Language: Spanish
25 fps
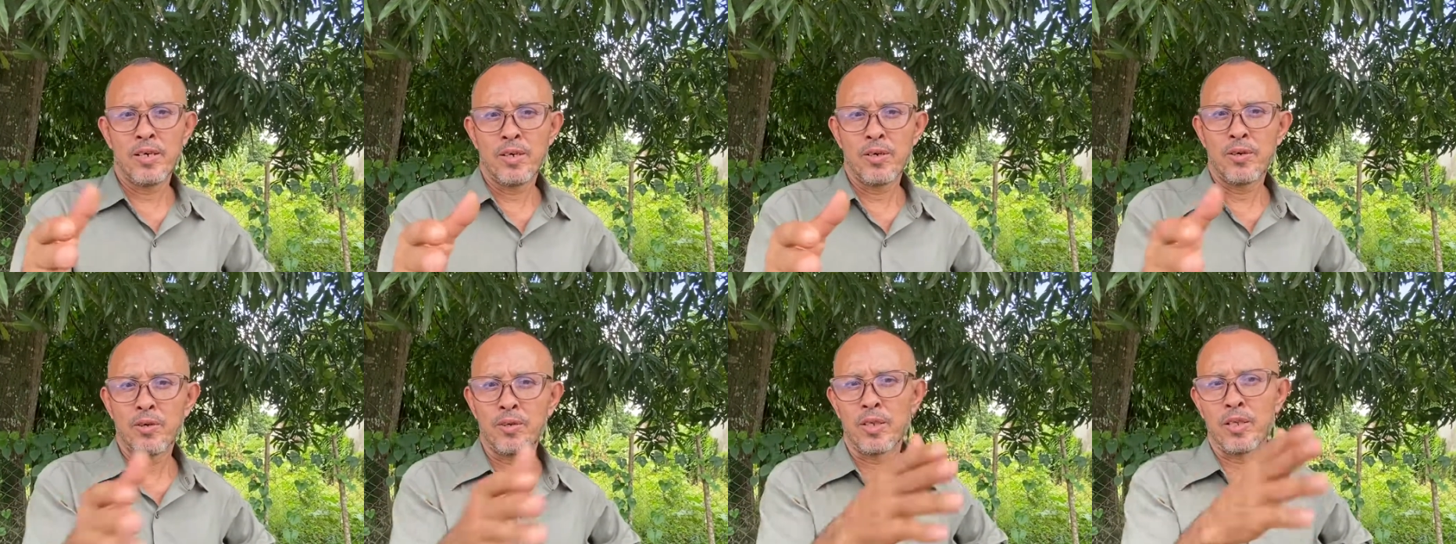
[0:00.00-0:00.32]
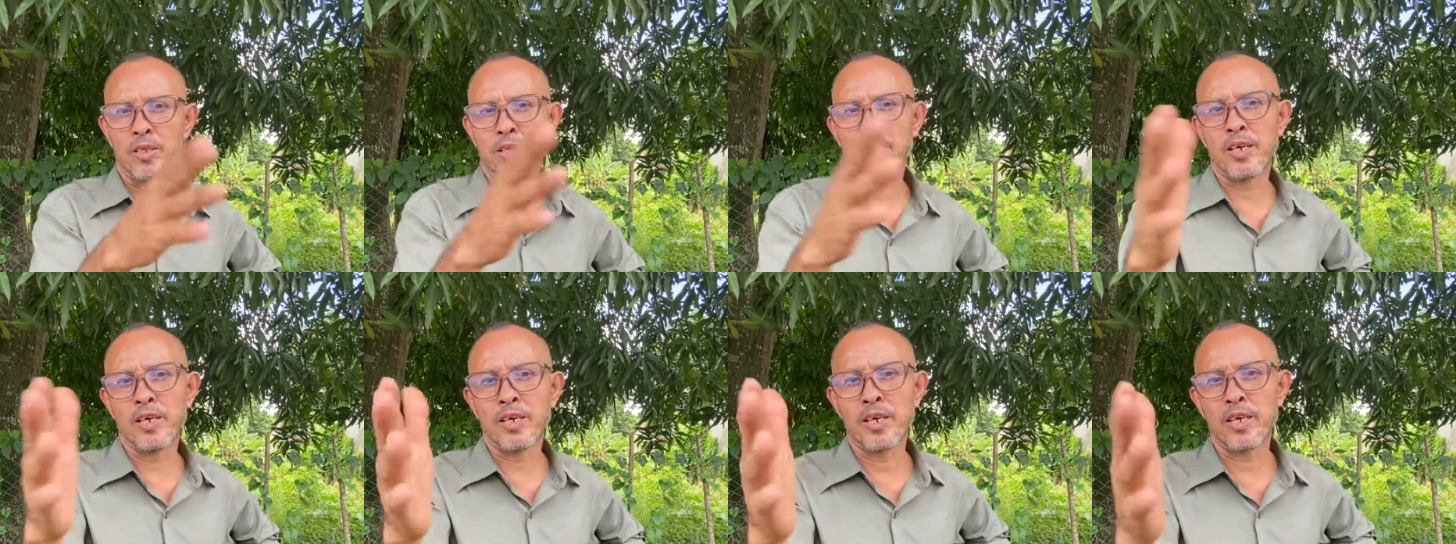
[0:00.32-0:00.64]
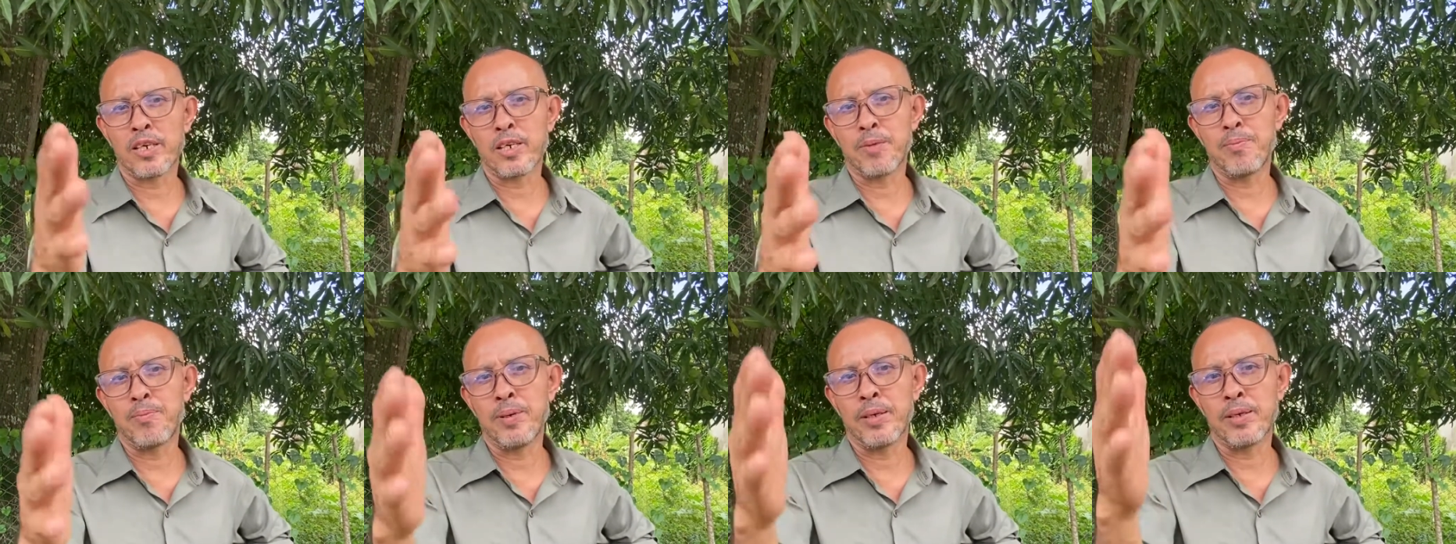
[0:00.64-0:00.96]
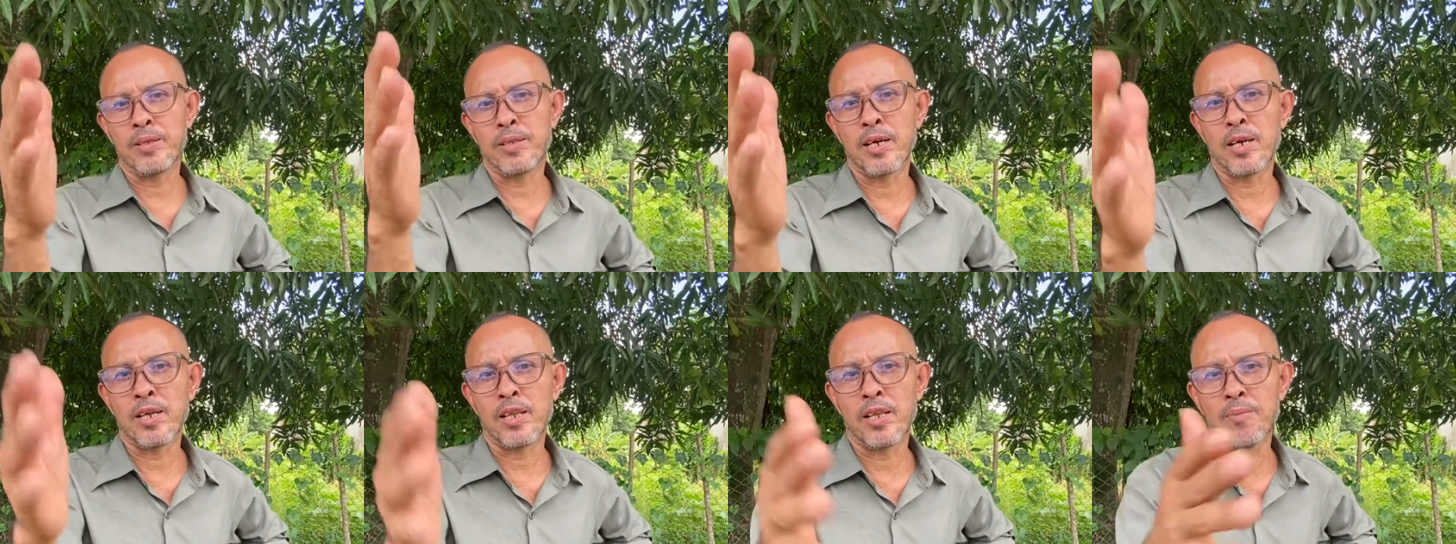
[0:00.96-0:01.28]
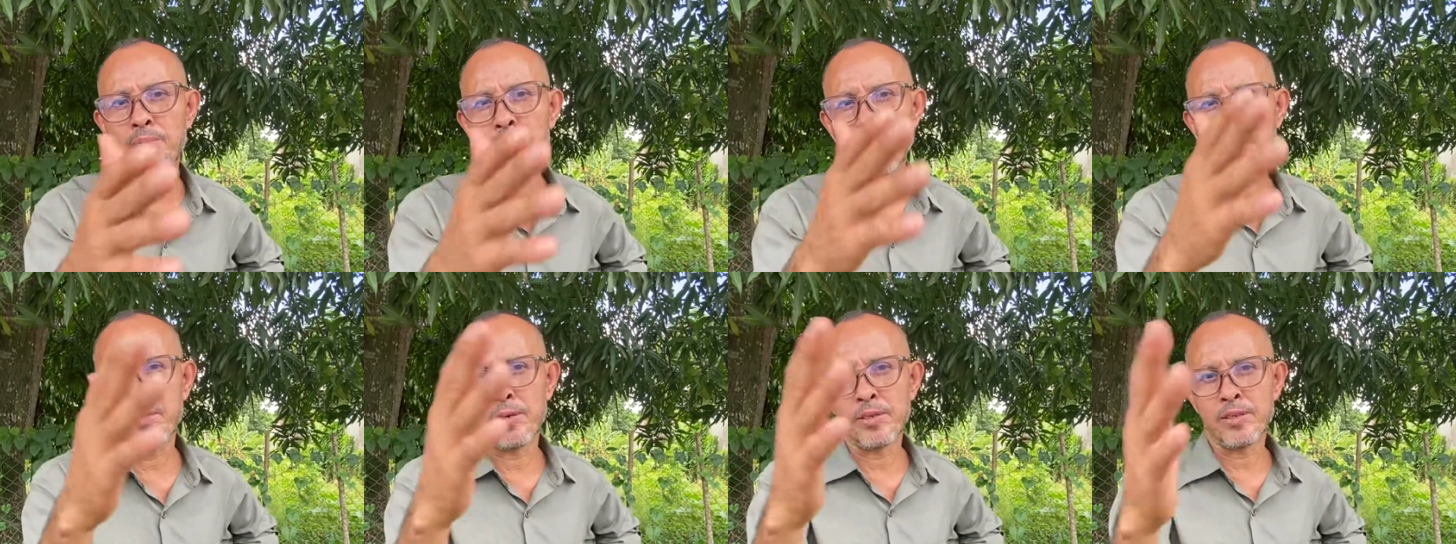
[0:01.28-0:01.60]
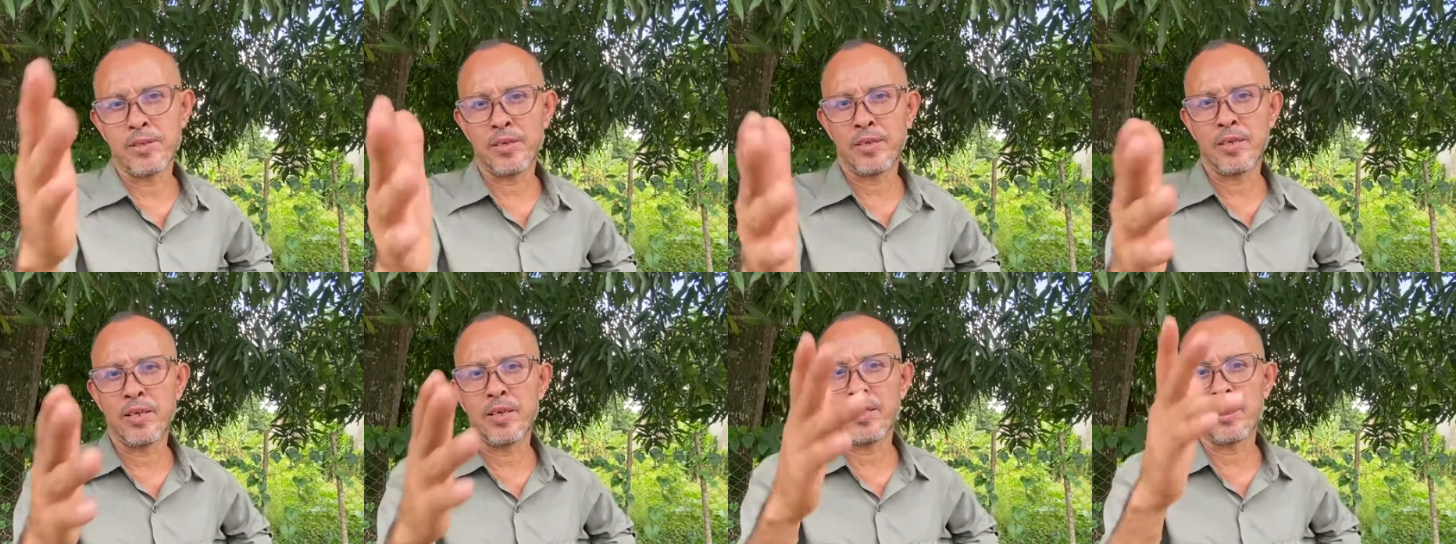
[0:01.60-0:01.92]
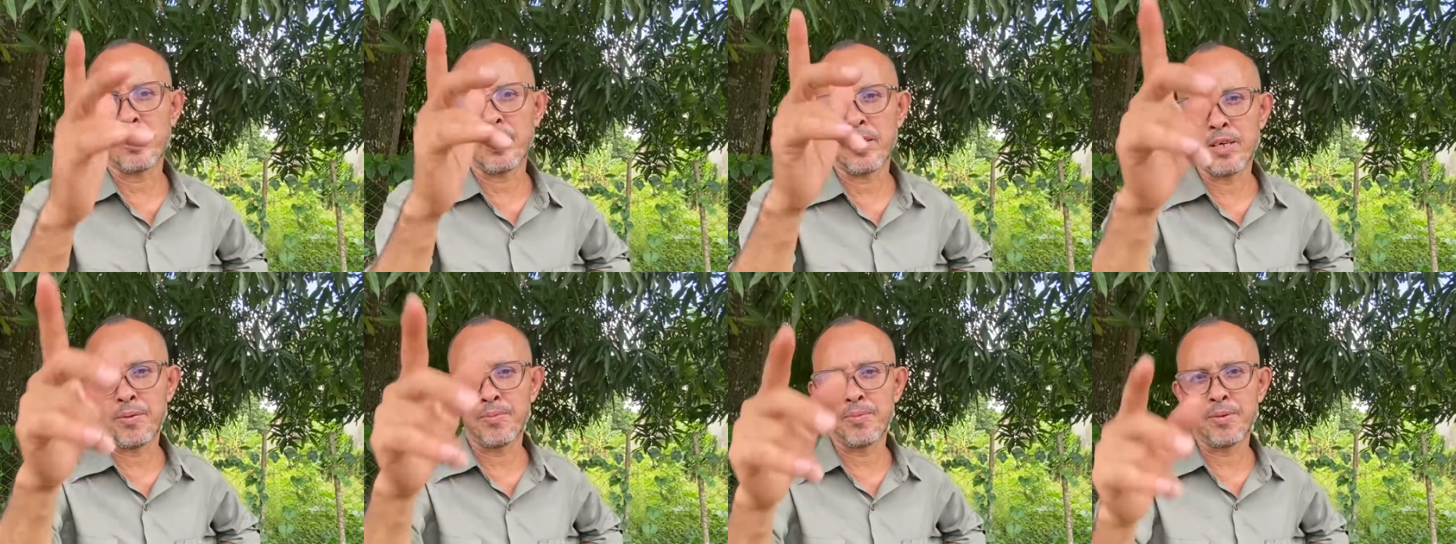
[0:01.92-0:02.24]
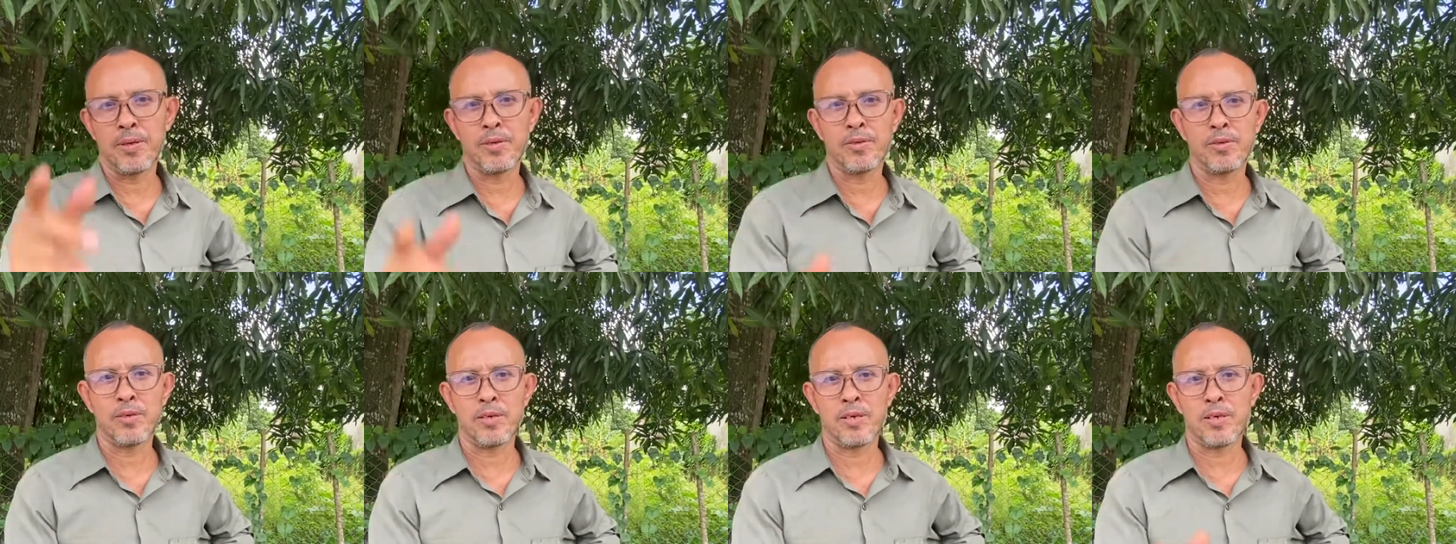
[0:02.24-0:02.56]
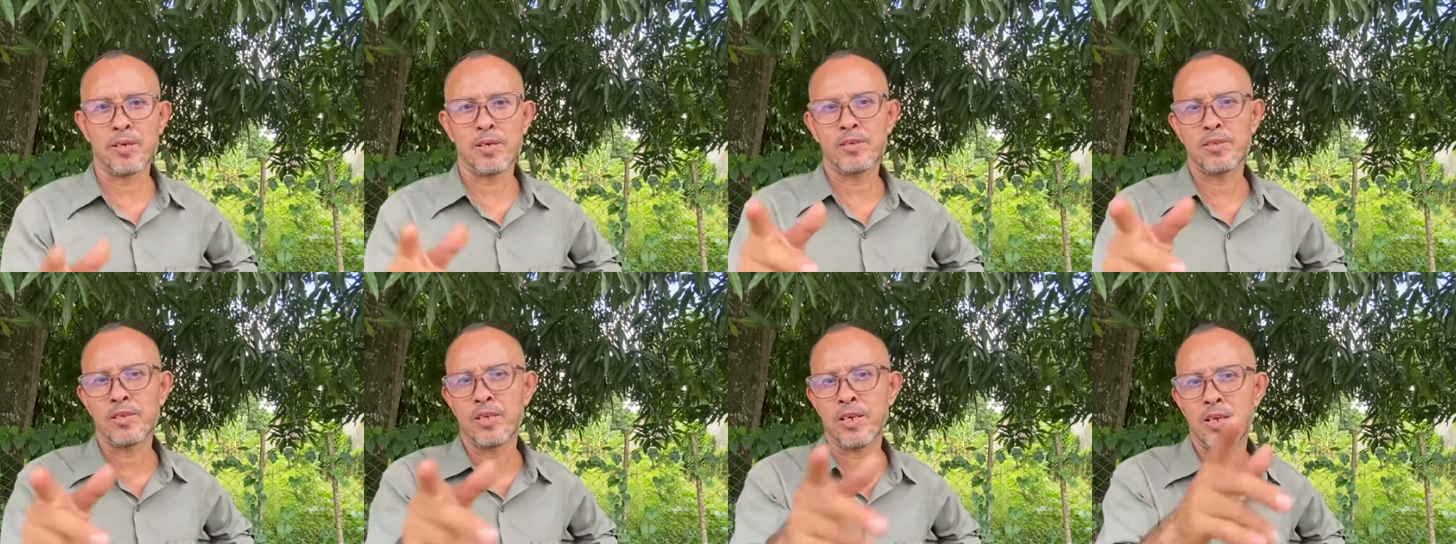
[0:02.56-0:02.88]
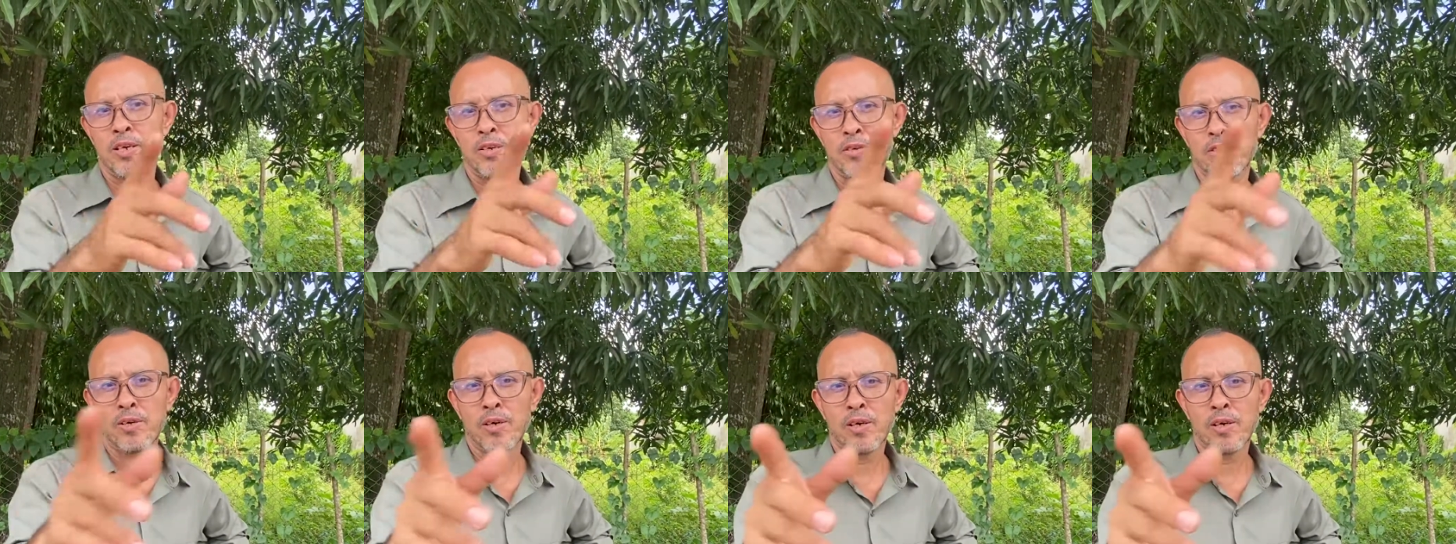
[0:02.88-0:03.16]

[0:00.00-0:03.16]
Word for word: usted tiene que respetar la privacidad de cada persona, sea,